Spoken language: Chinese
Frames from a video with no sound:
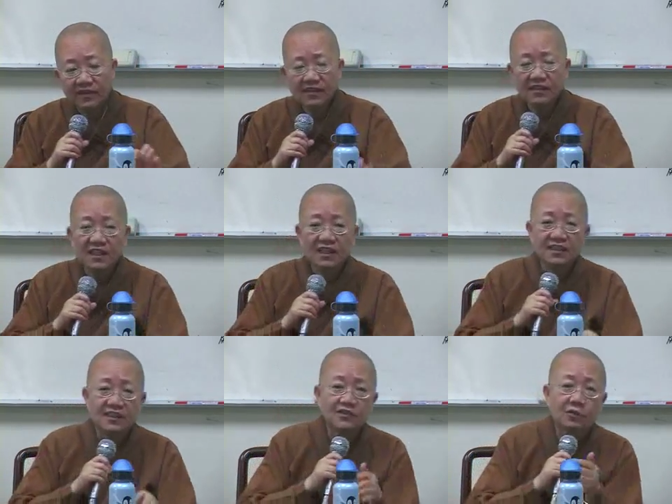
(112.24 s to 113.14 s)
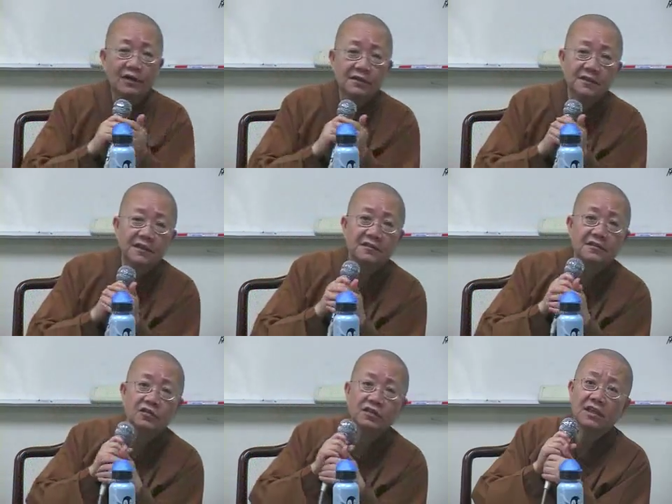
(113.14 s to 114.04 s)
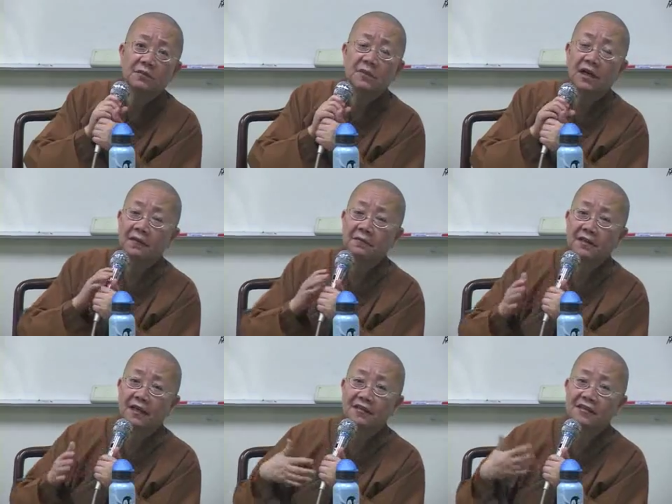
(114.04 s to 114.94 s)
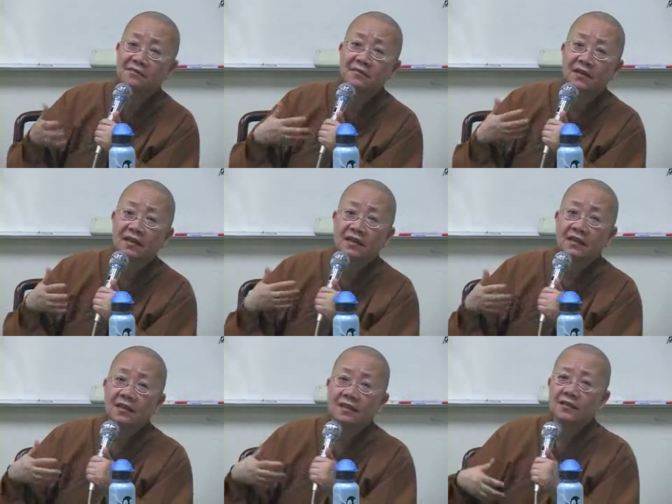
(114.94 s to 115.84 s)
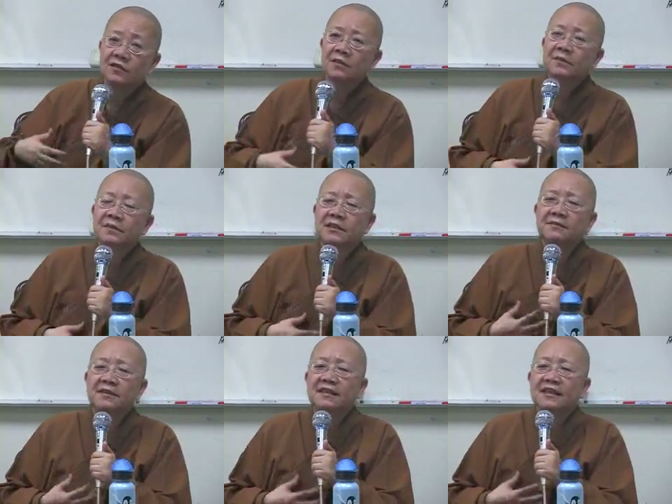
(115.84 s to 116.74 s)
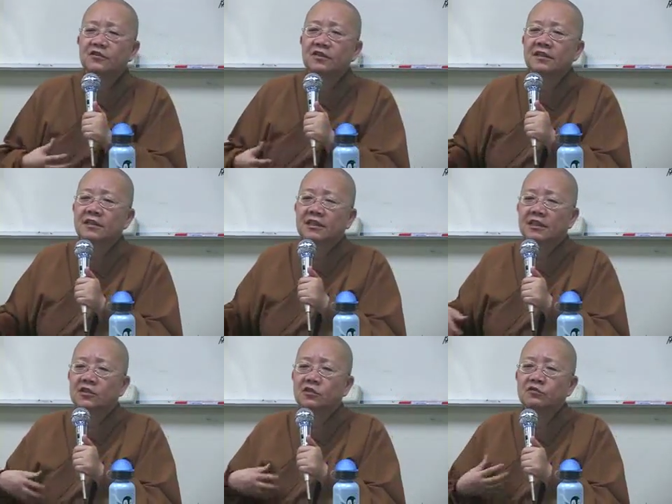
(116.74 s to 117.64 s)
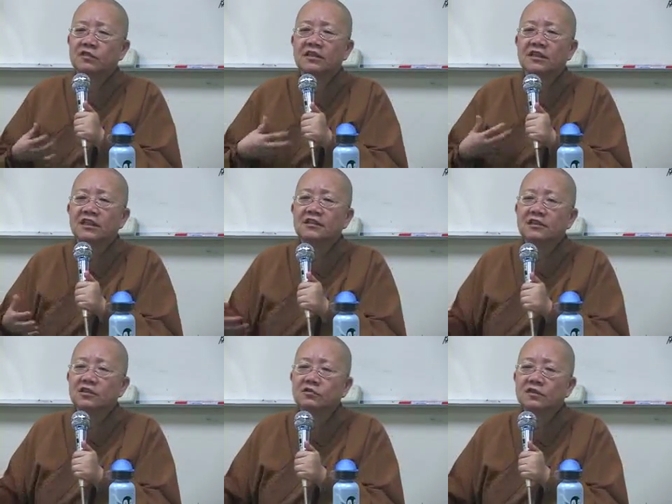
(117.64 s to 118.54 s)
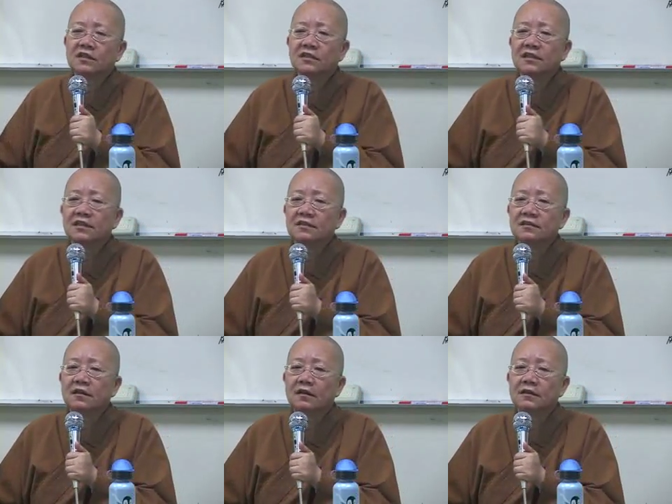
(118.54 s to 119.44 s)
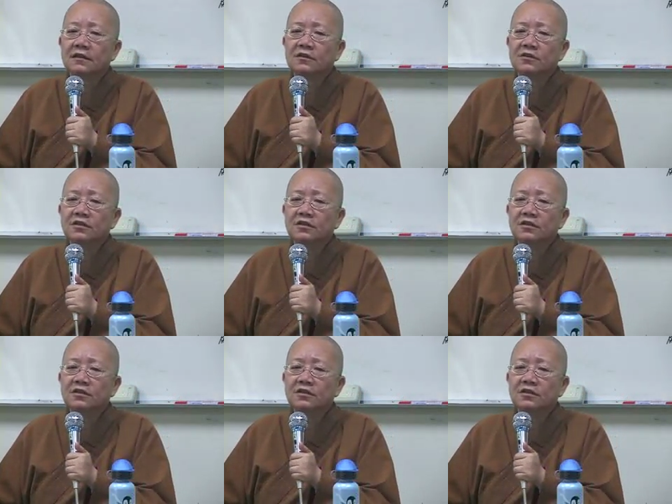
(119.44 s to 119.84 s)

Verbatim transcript: 这个也很奇怪，对不对？所以很很很清。所以基本上对这些出身的歌妓出身的一个哈一个女